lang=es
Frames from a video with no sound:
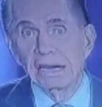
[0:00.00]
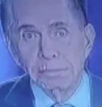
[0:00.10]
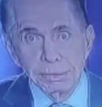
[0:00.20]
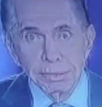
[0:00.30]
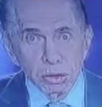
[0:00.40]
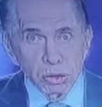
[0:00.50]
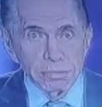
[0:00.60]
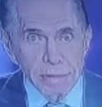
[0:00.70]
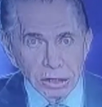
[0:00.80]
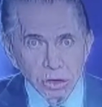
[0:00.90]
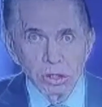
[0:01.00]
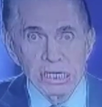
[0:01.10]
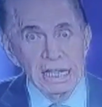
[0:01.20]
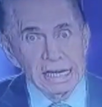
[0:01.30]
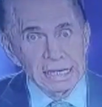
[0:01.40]
el primero de mayo,
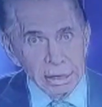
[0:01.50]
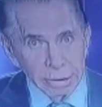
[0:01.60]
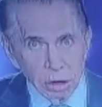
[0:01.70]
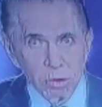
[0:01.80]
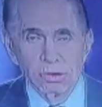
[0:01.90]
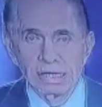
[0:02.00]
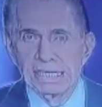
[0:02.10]
Día del Trabajo.